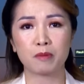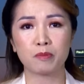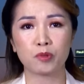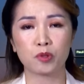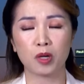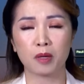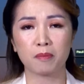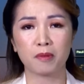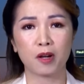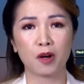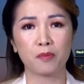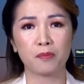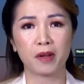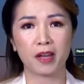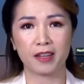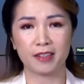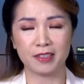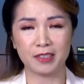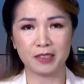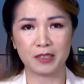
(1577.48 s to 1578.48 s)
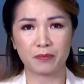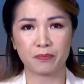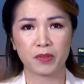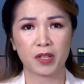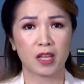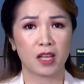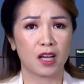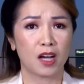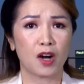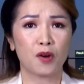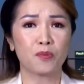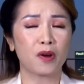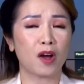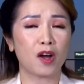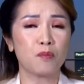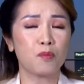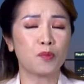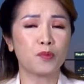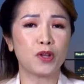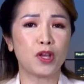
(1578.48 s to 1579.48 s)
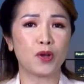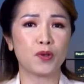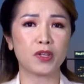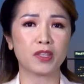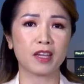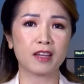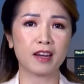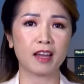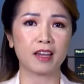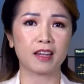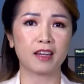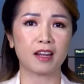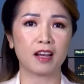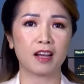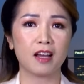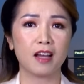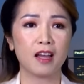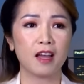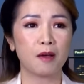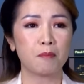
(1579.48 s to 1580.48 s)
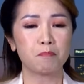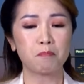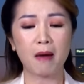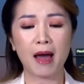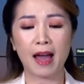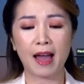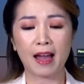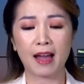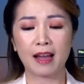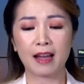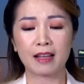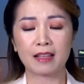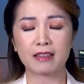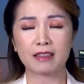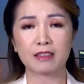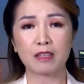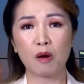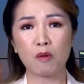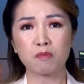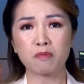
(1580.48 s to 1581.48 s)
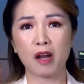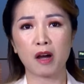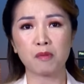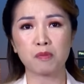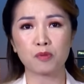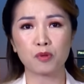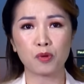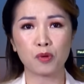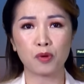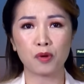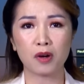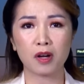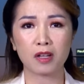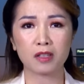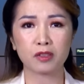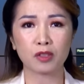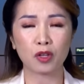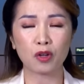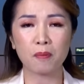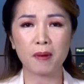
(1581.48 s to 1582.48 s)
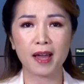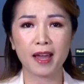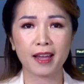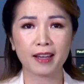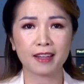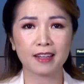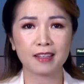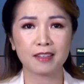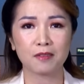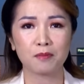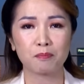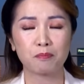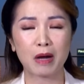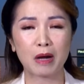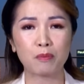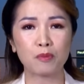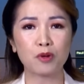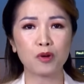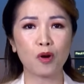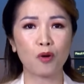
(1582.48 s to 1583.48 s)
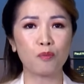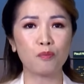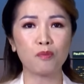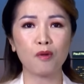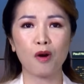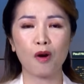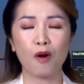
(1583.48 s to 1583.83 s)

ông Trump không hề ưa. Ông nói một điều như thế này nè, bà thống đốc của tiểu bang á, bà muốn ủng